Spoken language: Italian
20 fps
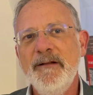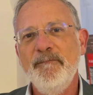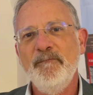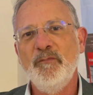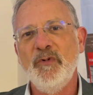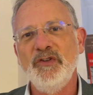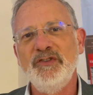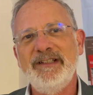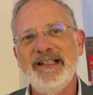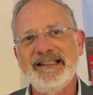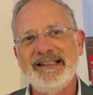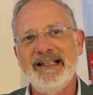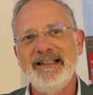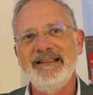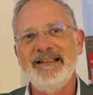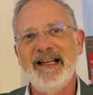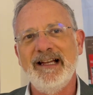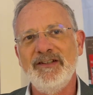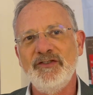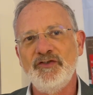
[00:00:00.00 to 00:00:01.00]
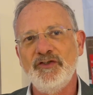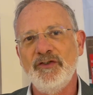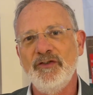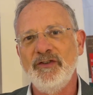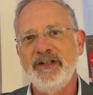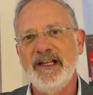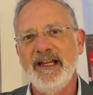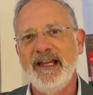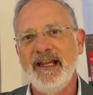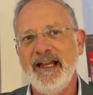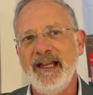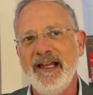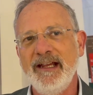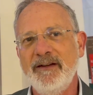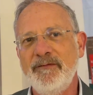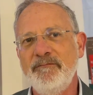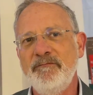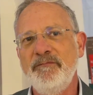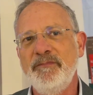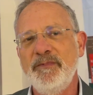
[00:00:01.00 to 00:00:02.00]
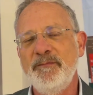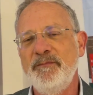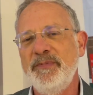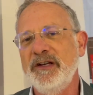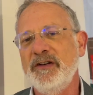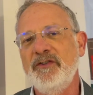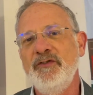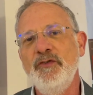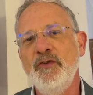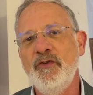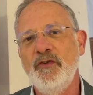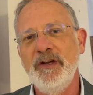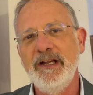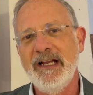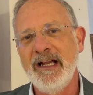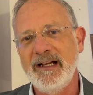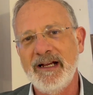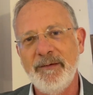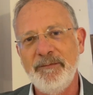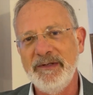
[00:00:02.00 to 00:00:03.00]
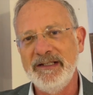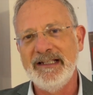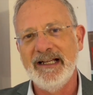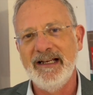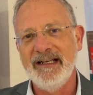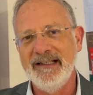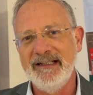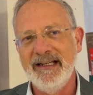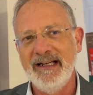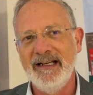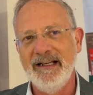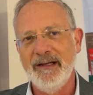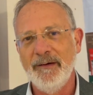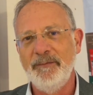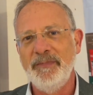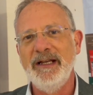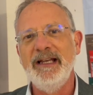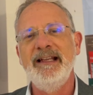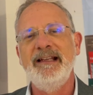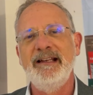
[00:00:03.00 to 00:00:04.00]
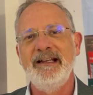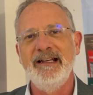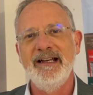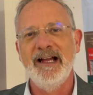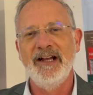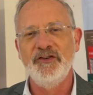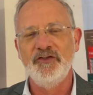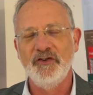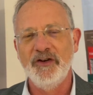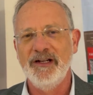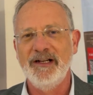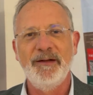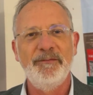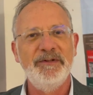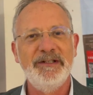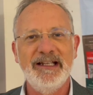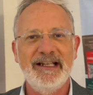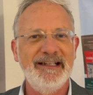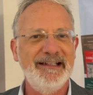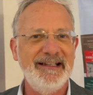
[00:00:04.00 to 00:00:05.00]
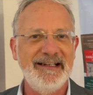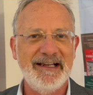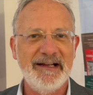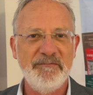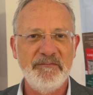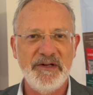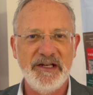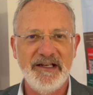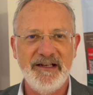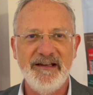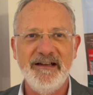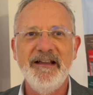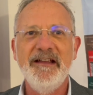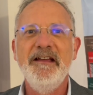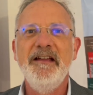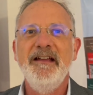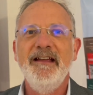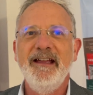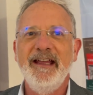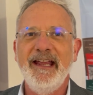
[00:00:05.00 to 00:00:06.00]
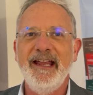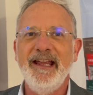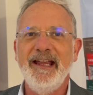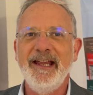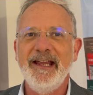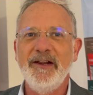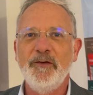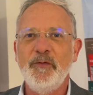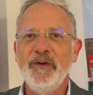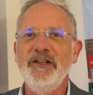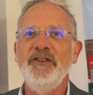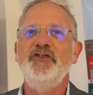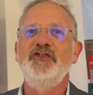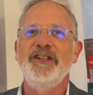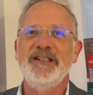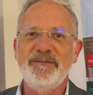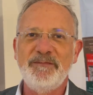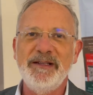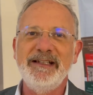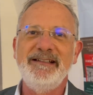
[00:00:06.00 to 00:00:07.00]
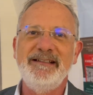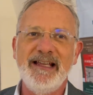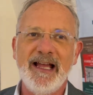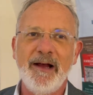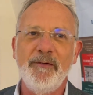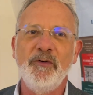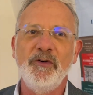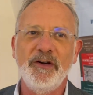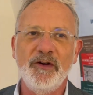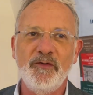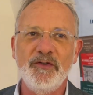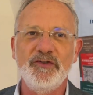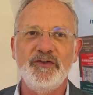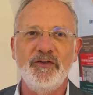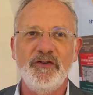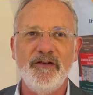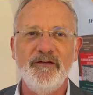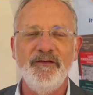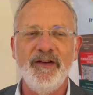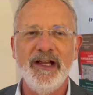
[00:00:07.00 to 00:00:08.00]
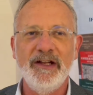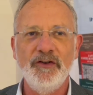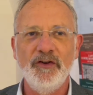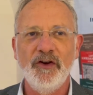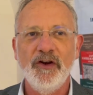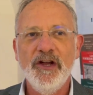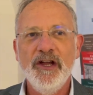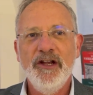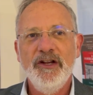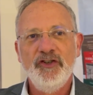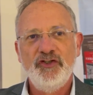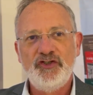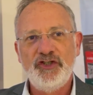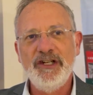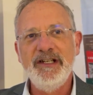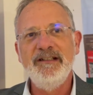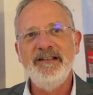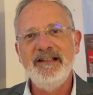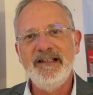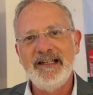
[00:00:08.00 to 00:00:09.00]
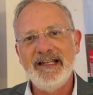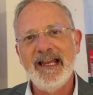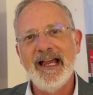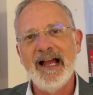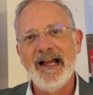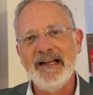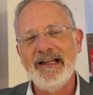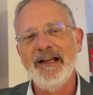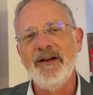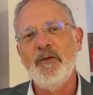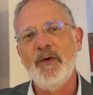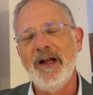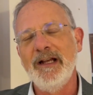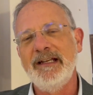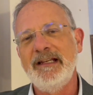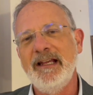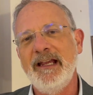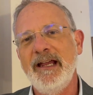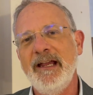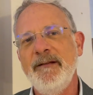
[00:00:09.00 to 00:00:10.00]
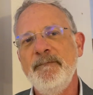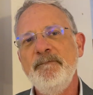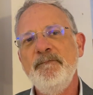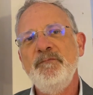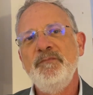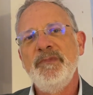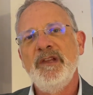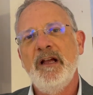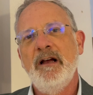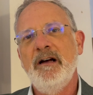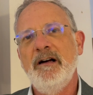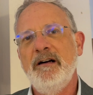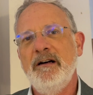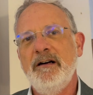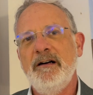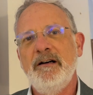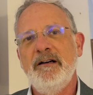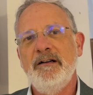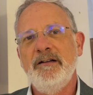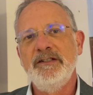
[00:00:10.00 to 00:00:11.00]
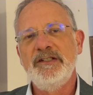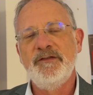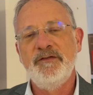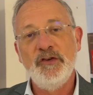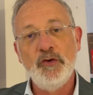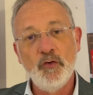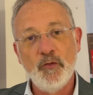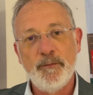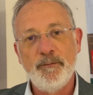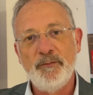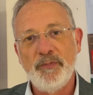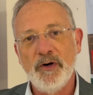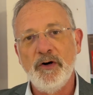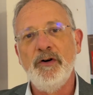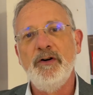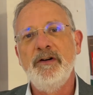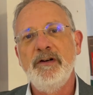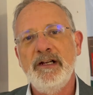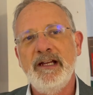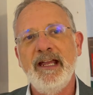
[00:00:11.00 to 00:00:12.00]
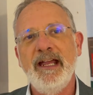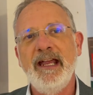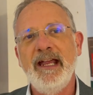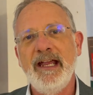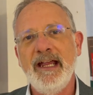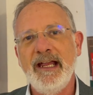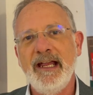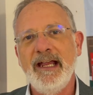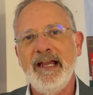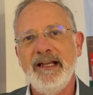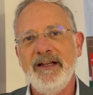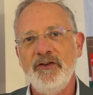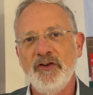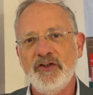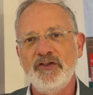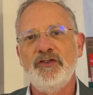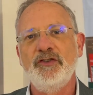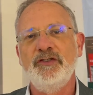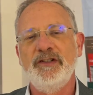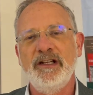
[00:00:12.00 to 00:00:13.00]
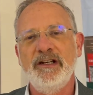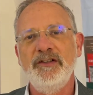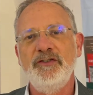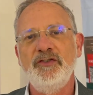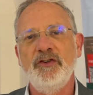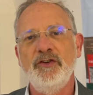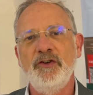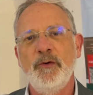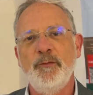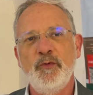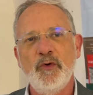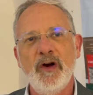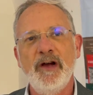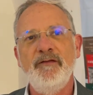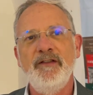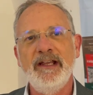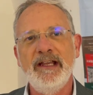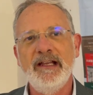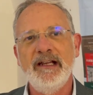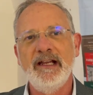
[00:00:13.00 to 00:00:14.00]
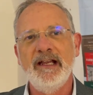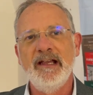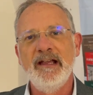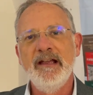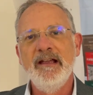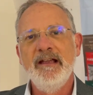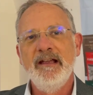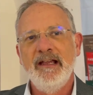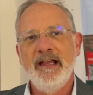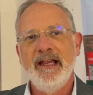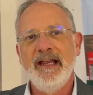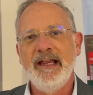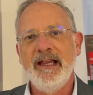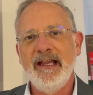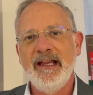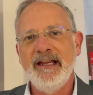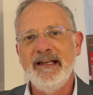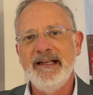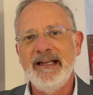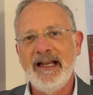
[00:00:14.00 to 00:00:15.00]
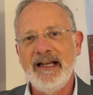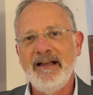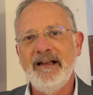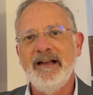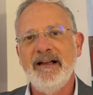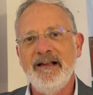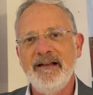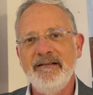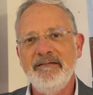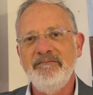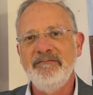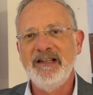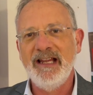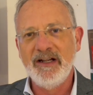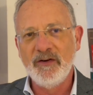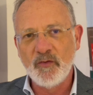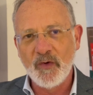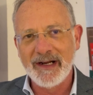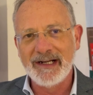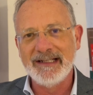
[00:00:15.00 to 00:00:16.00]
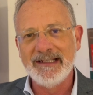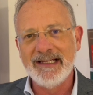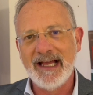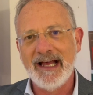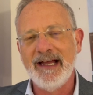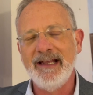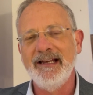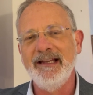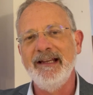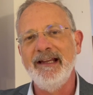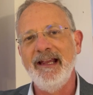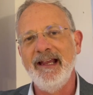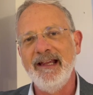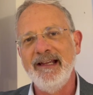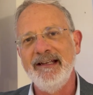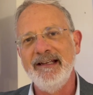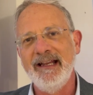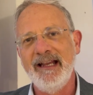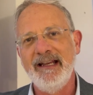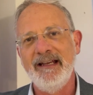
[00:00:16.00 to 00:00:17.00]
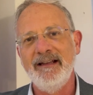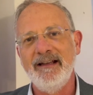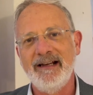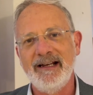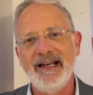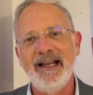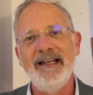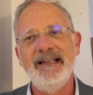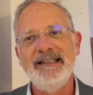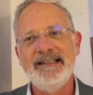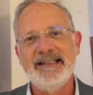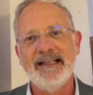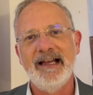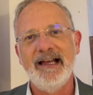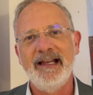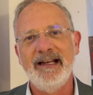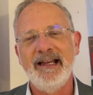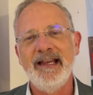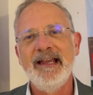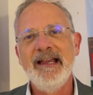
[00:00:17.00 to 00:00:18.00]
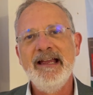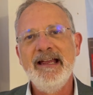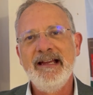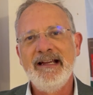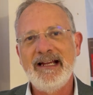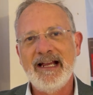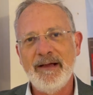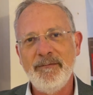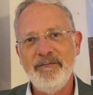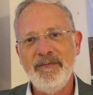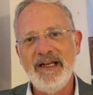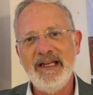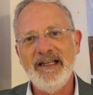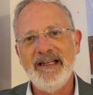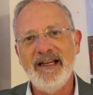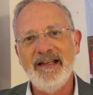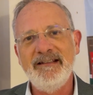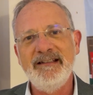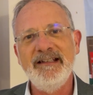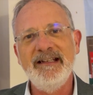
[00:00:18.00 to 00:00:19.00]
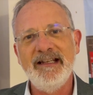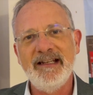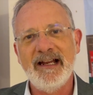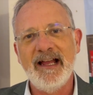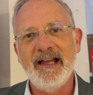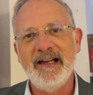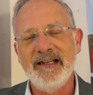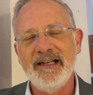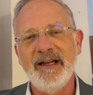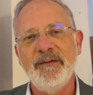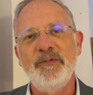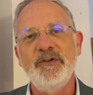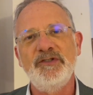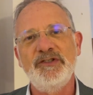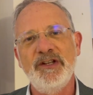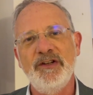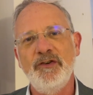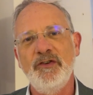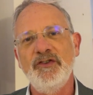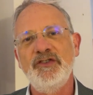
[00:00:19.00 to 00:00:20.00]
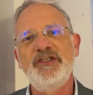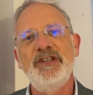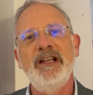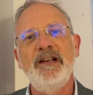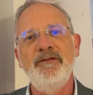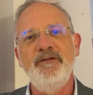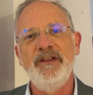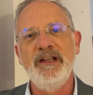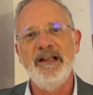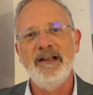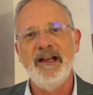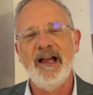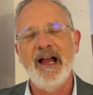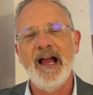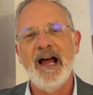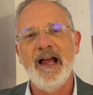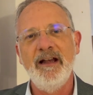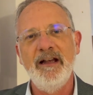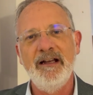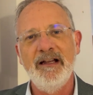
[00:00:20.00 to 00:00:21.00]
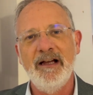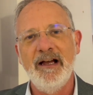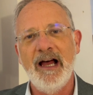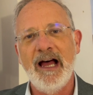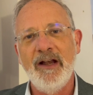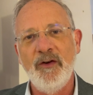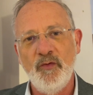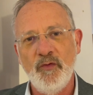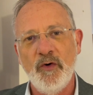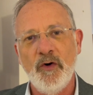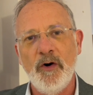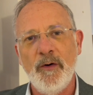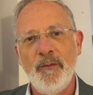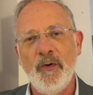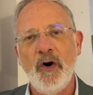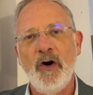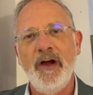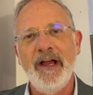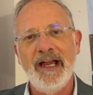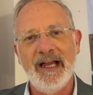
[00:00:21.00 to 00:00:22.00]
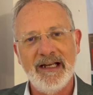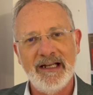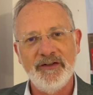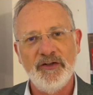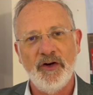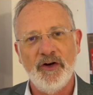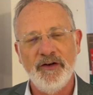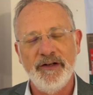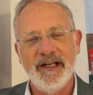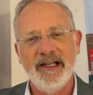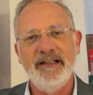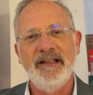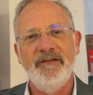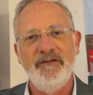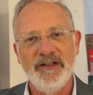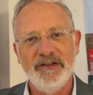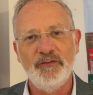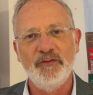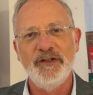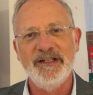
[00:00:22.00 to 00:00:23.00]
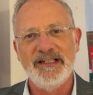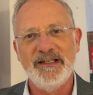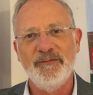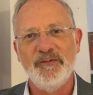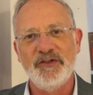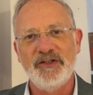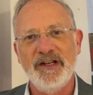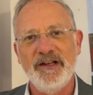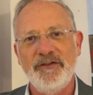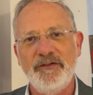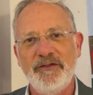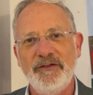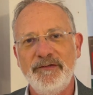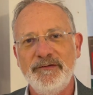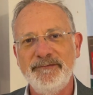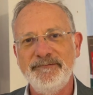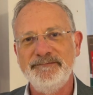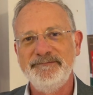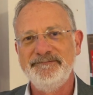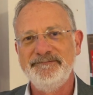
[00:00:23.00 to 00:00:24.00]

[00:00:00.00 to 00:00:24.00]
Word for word: Monte Sant'Angelo che è per noi la capitale del pellegrinaggio, la capitale dei cammini e quindi ci aspettiamo che questo convegno ci indichi anche qualche eh, sviluppo che il nostro territorio può avere nel, nel guardare e nel realizzare cammini e itinerari che possano servire al, all'uomo e alla donna del XXI secolo.